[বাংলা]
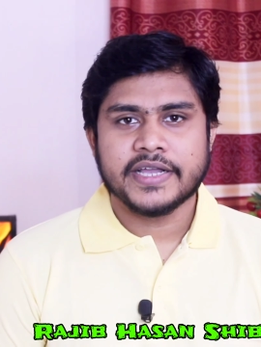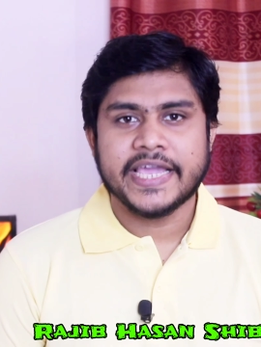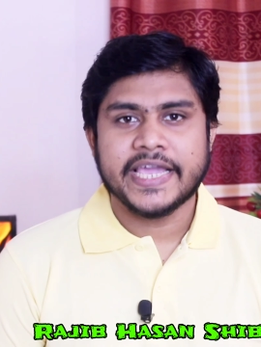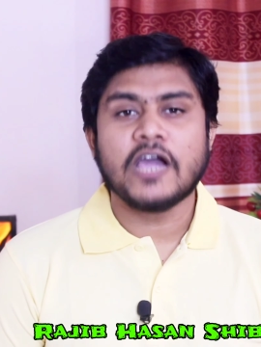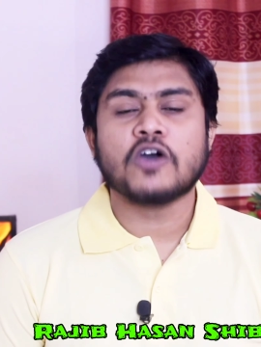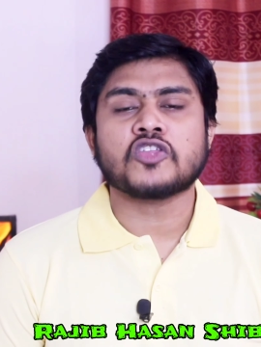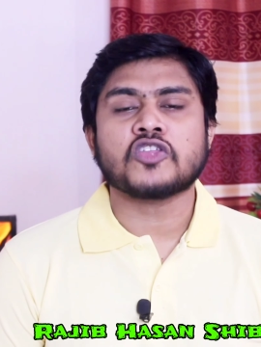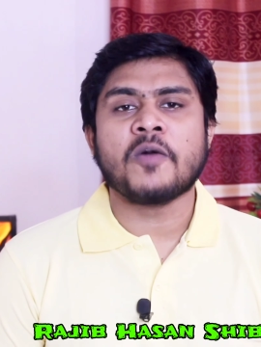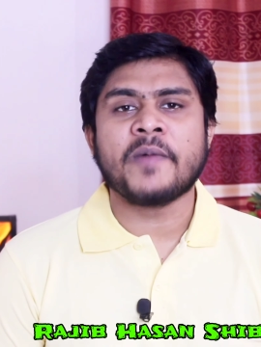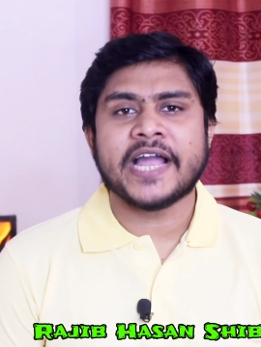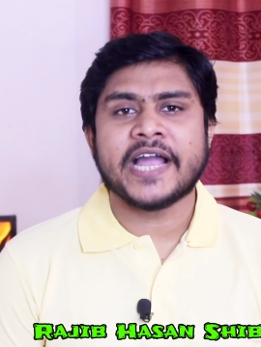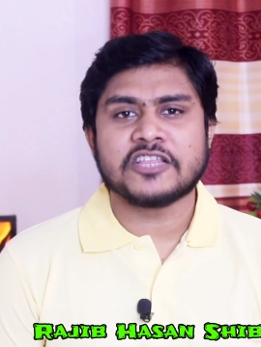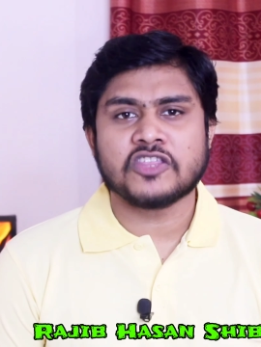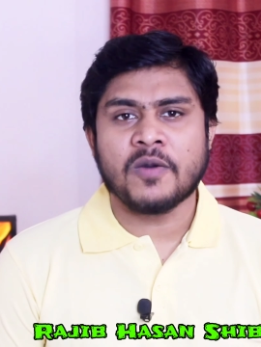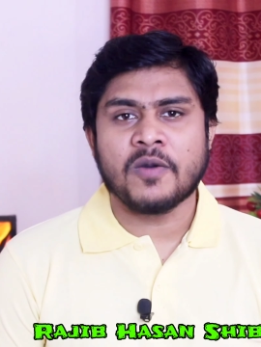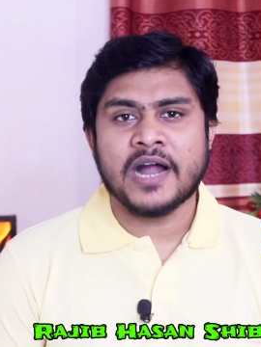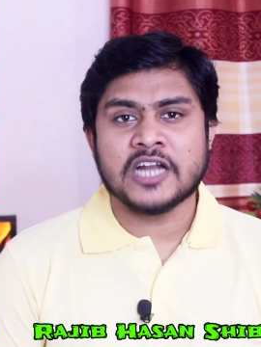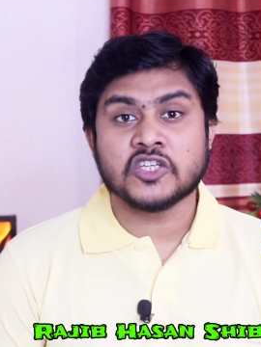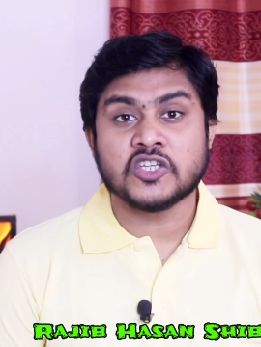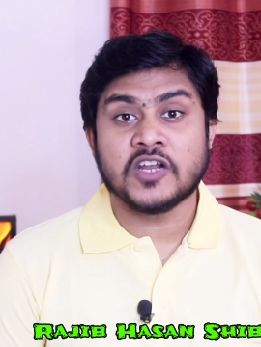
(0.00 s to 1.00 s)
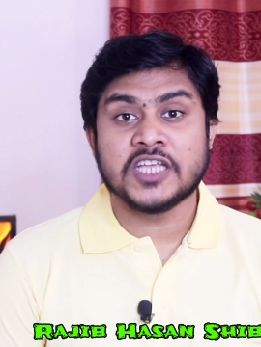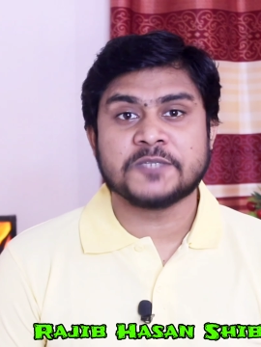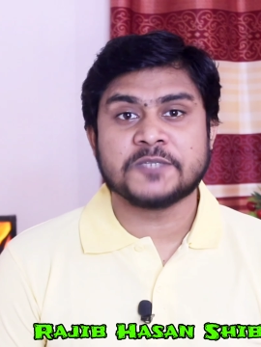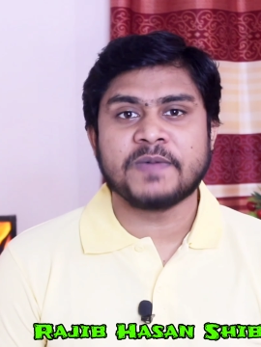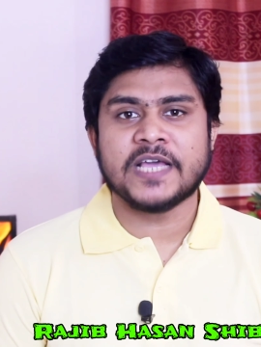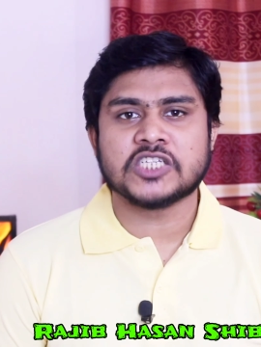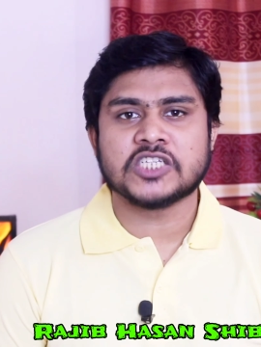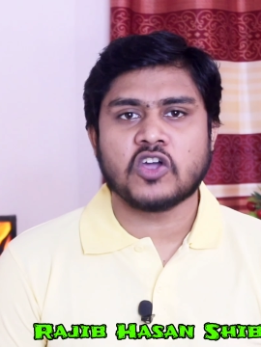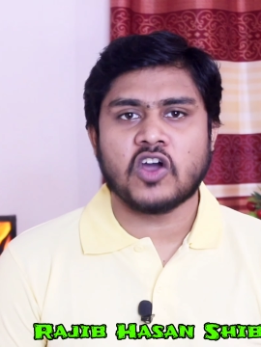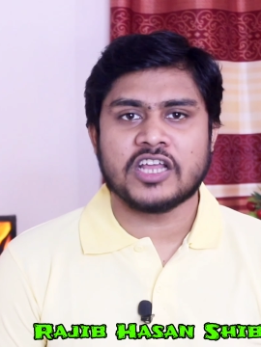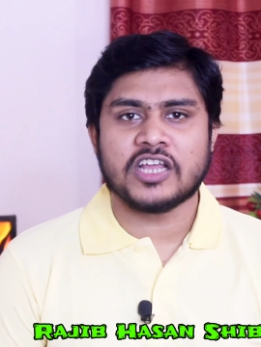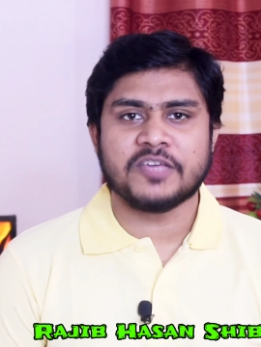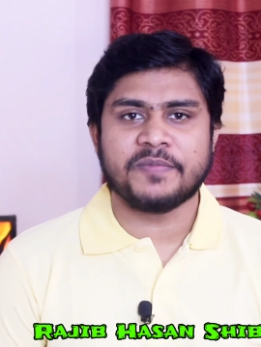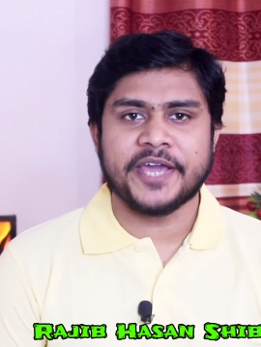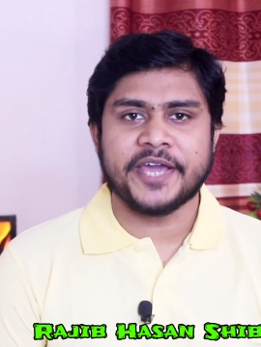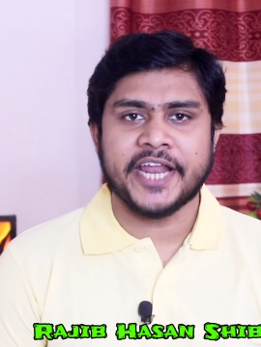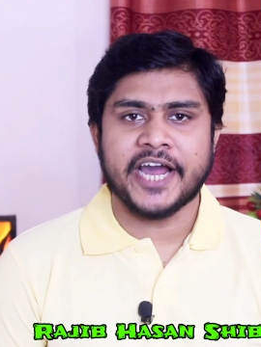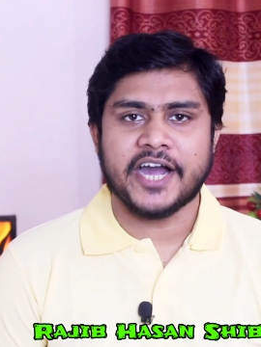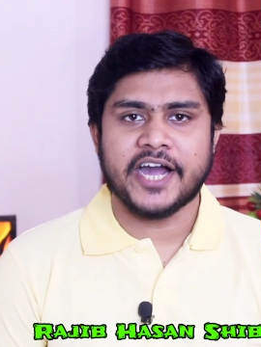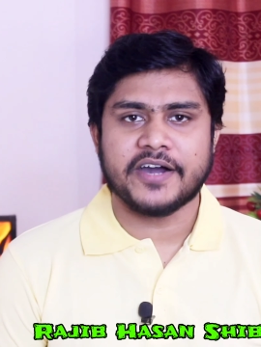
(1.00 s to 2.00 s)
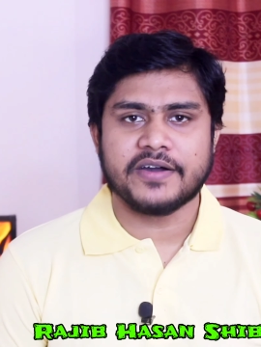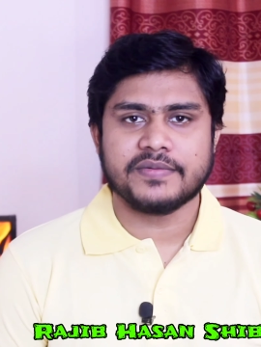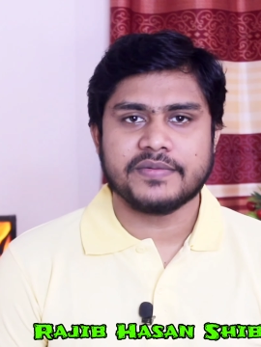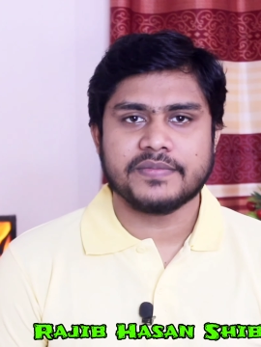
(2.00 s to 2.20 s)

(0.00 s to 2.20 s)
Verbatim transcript: কেউ তোমাকে তোমার জন্য স্পেস করে দিবে না